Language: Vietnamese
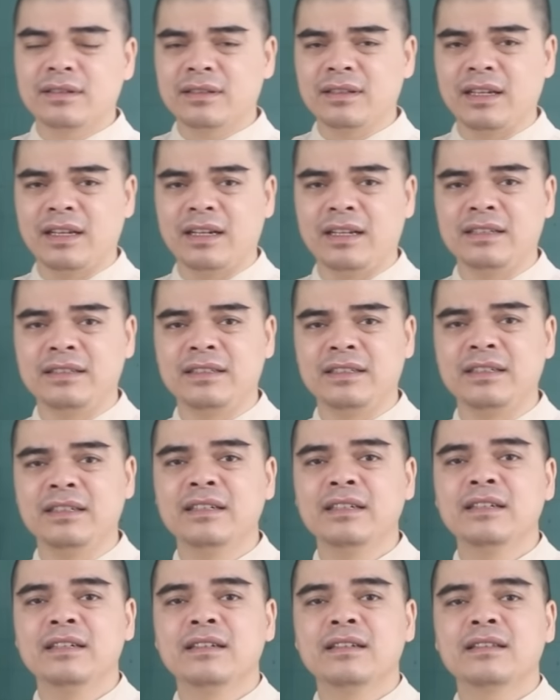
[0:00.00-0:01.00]
thể là
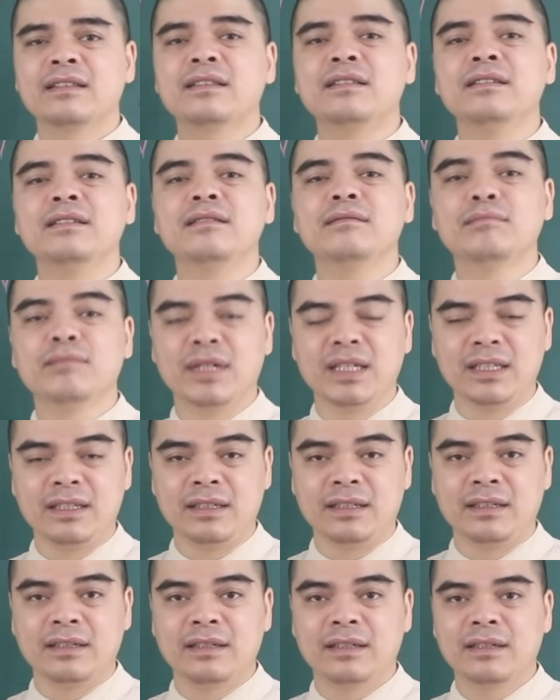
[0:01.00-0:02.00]
tự
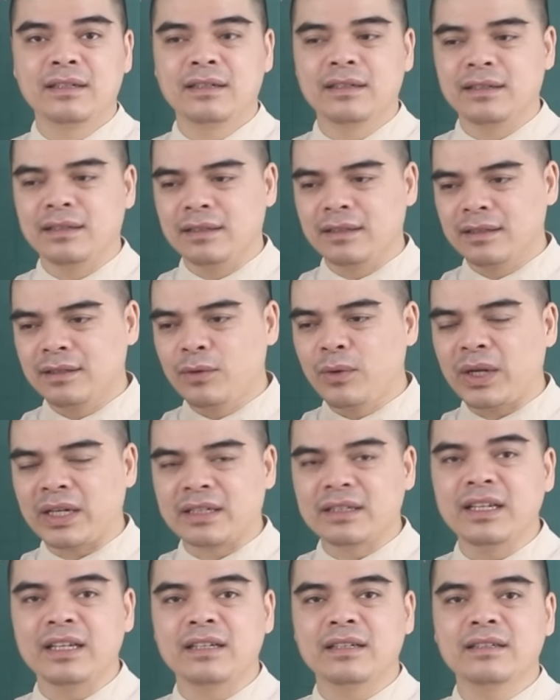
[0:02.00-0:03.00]
mình
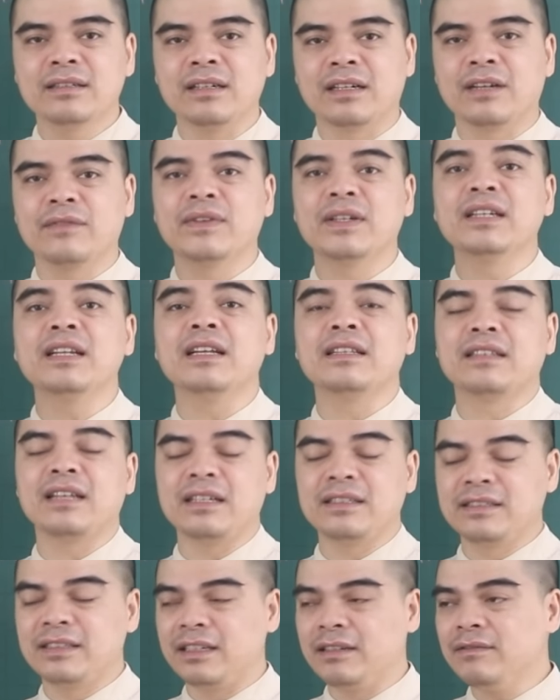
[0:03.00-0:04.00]
hoạch định được cái vấn đề
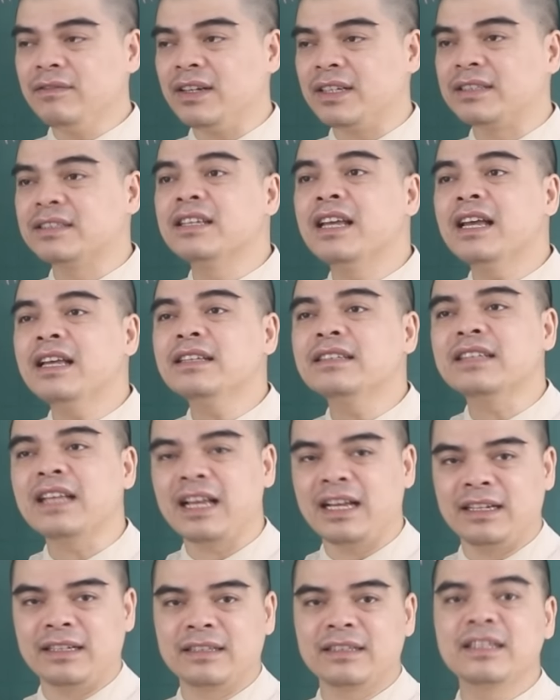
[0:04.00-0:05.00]
tài chính và dễ
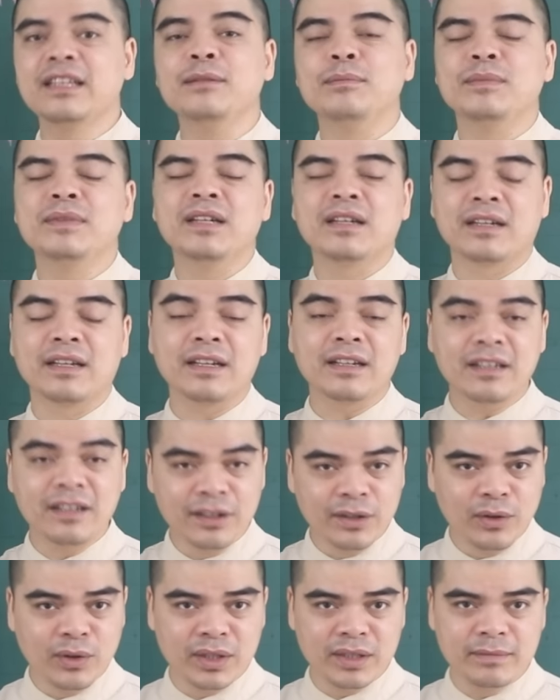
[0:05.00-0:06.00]
dàng tìm được cái cơ
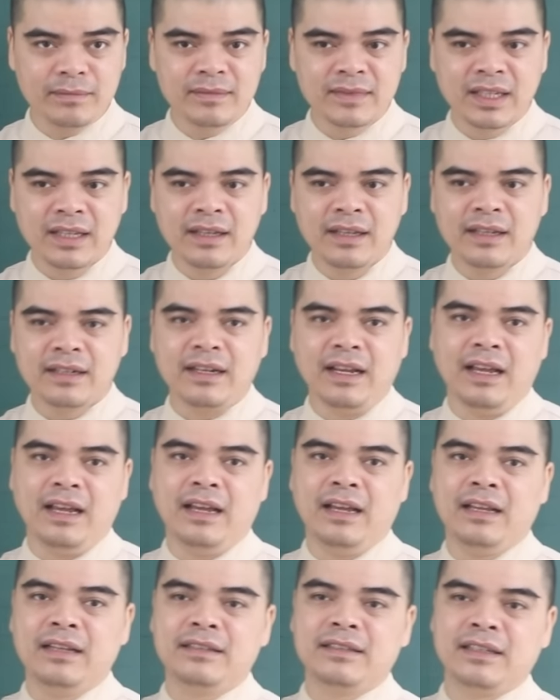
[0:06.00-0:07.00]
hội
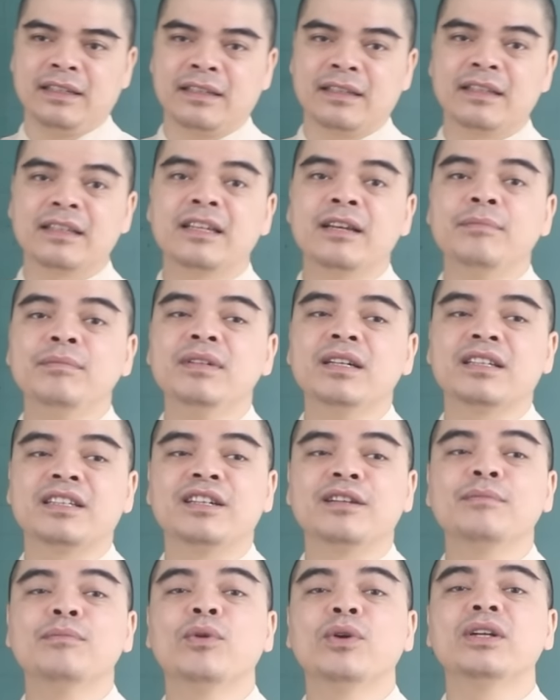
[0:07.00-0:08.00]
để kiếm được
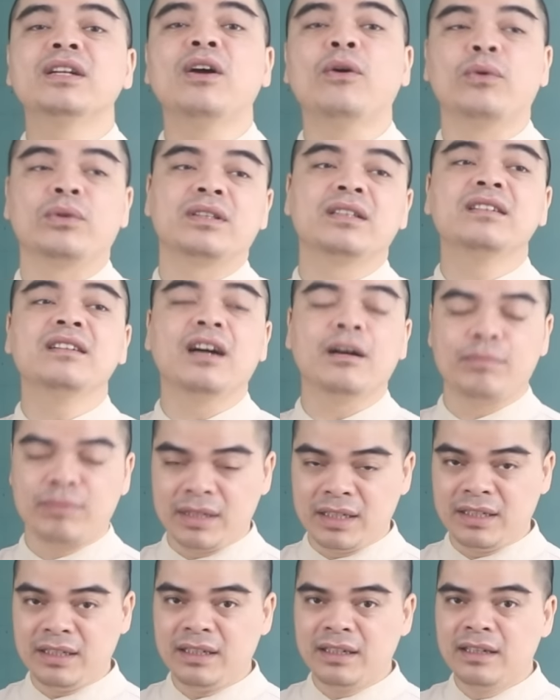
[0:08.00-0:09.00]
những mối đầu tư hợp
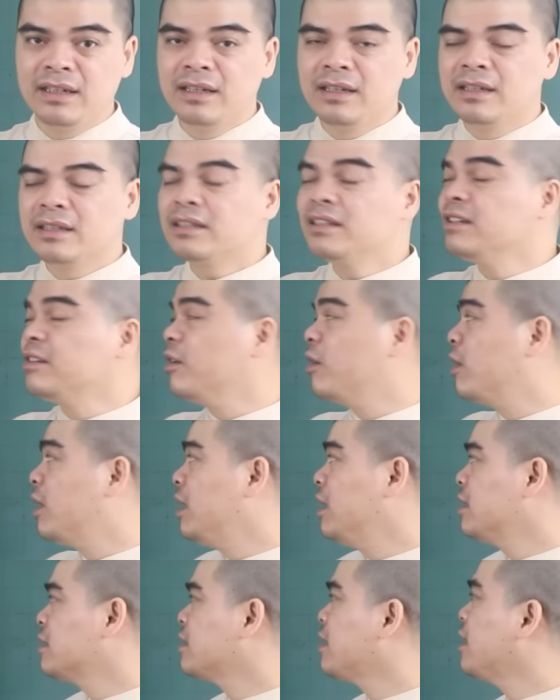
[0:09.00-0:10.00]
lý, từ
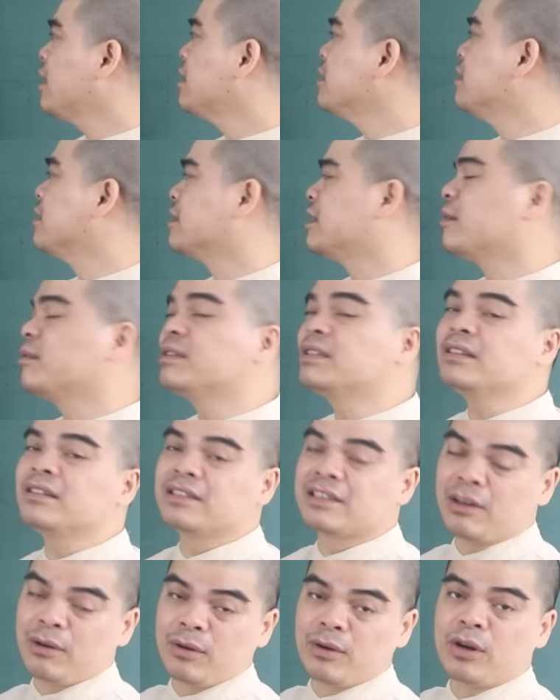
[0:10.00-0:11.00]
đó tăng cường thêm cái sự
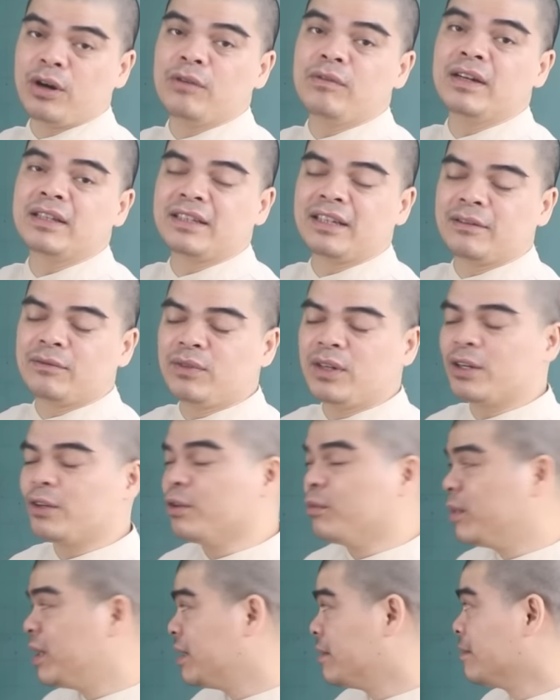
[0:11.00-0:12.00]
giàu có và thịnh vượng
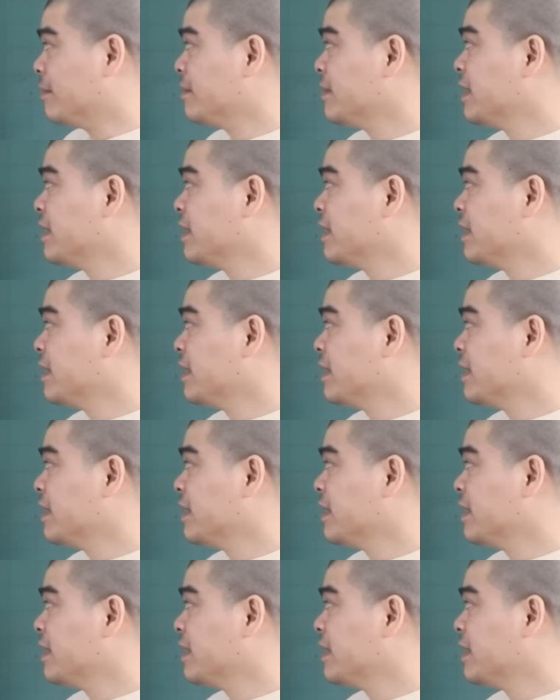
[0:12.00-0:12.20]
của mình.